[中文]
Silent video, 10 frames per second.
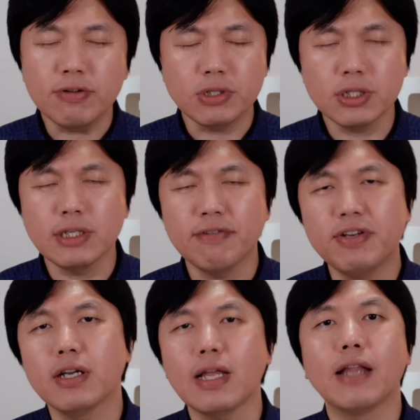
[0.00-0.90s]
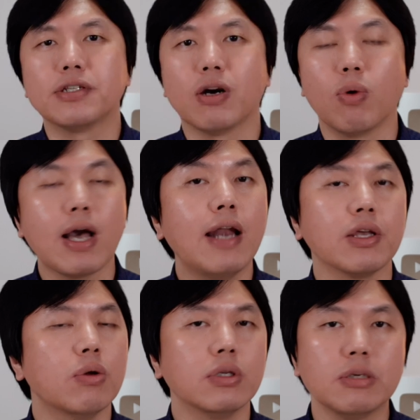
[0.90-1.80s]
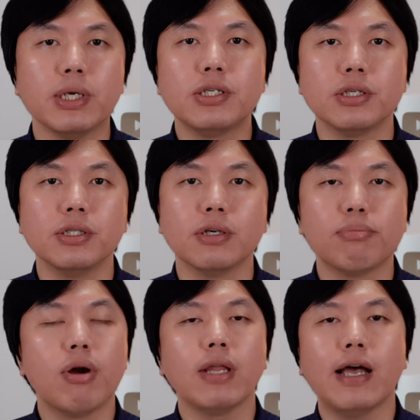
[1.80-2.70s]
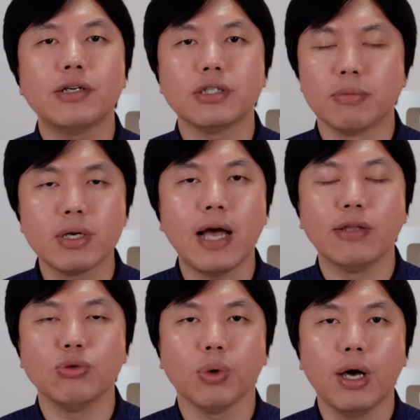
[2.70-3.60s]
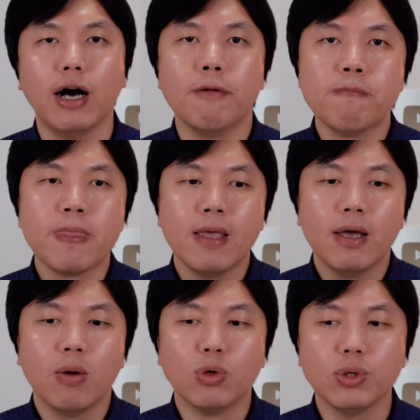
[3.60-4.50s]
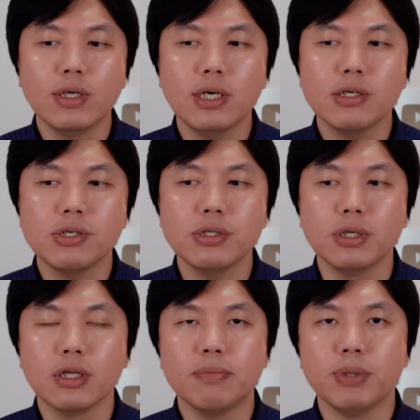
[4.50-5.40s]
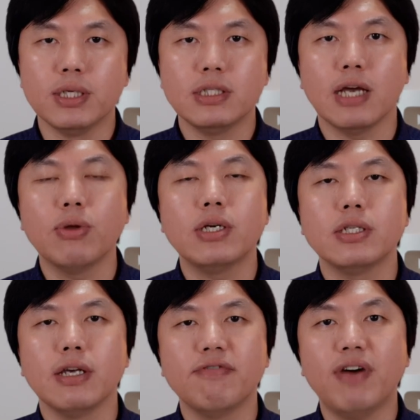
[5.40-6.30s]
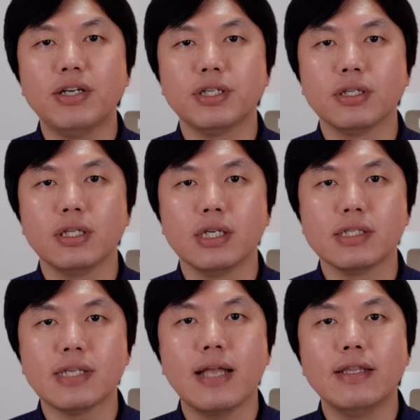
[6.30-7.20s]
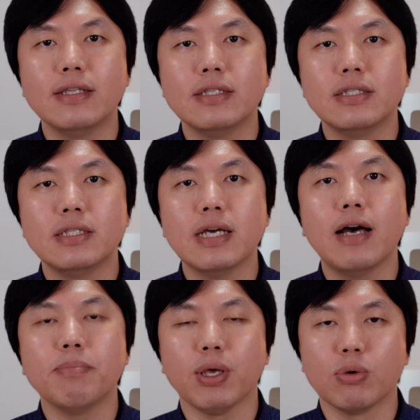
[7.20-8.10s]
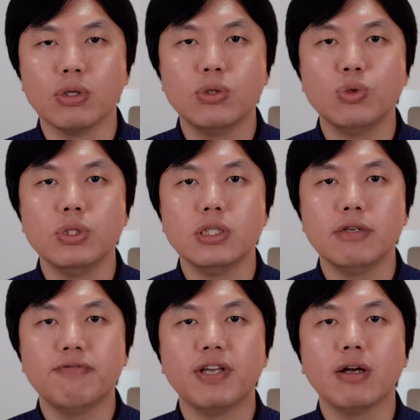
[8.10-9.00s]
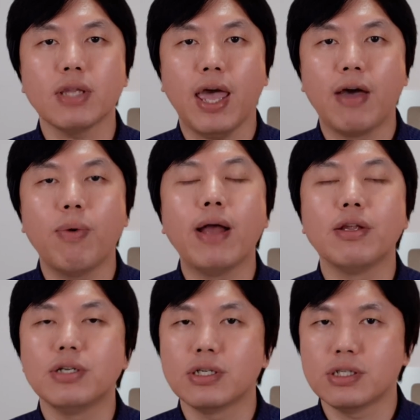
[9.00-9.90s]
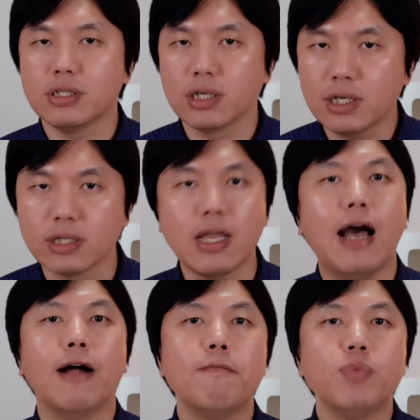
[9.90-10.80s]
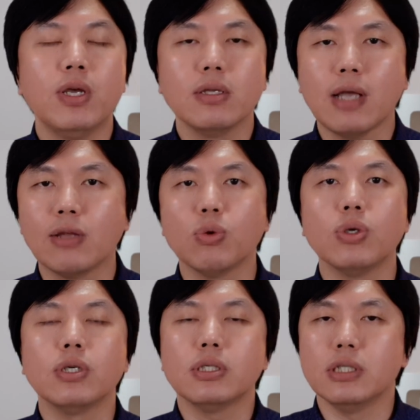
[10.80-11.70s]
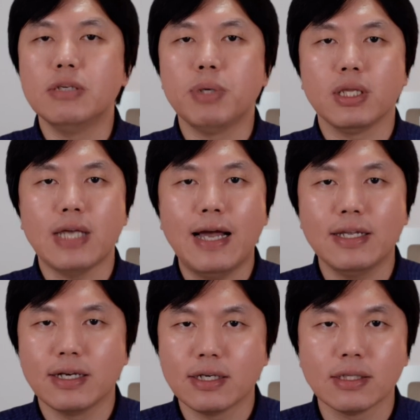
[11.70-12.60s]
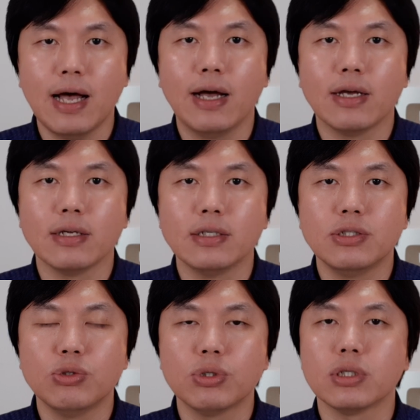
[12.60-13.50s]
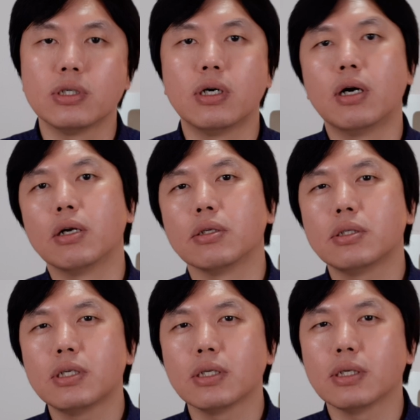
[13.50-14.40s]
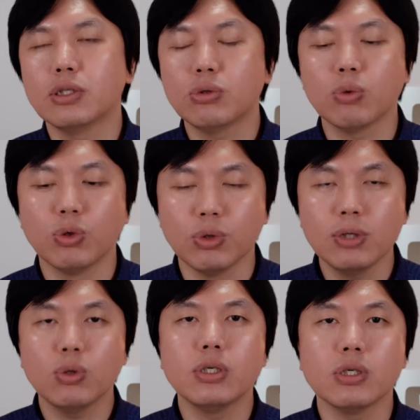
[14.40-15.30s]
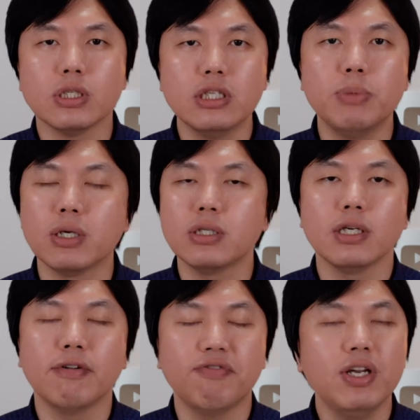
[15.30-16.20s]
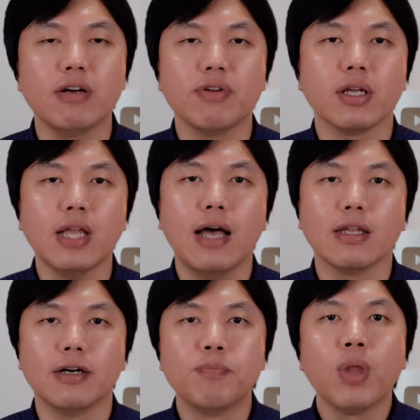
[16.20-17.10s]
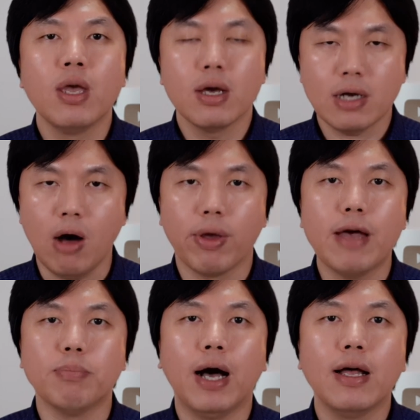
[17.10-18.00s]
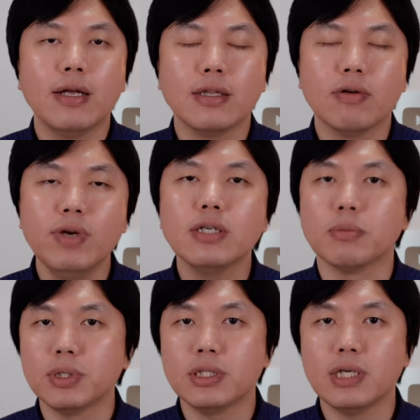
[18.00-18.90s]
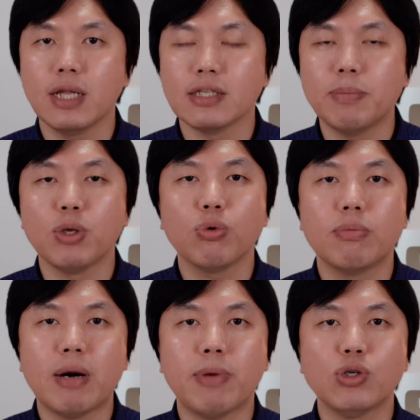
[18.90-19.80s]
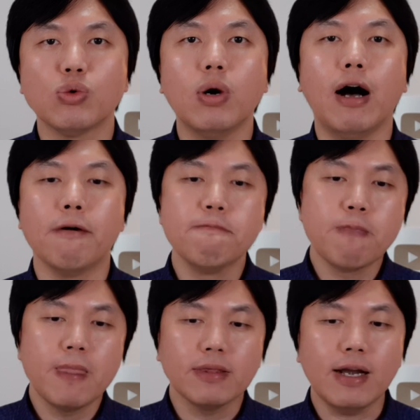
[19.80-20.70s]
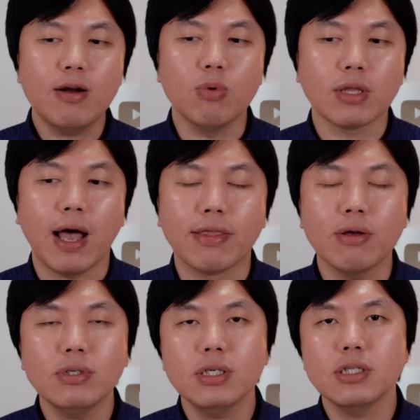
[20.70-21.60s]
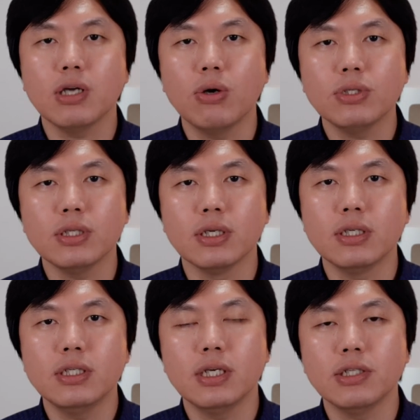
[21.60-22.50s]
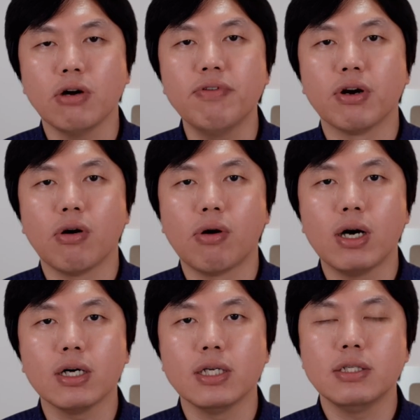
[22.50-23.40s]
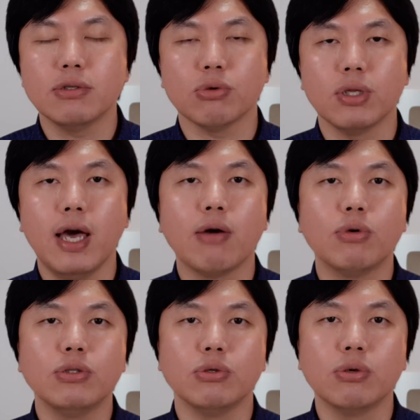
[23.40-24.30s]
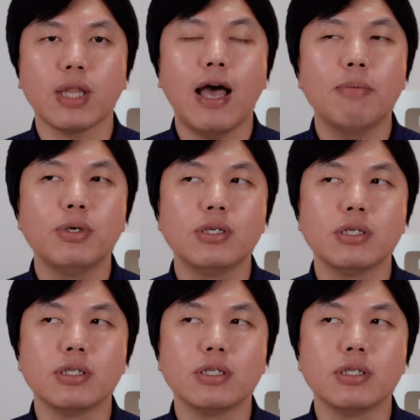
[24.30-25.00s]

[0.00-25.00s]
是一件非常大的事儿。我看了以后呢特别吃惊，不知道大家是什么感觉哈。我觉得这个事情呢比前段时间发生的那个三架美国的军机飞到台湾的这个事情更大，他对于这个习近平的压力也更大，就是正就是我觉得对于习近平是一个非常非常大的考验吧。那为什么是这样？咱们一会儿慢慢说哈。当然，我谈到这个消息呢，一些小粉红啊和一些所谓的爱国群众，他们是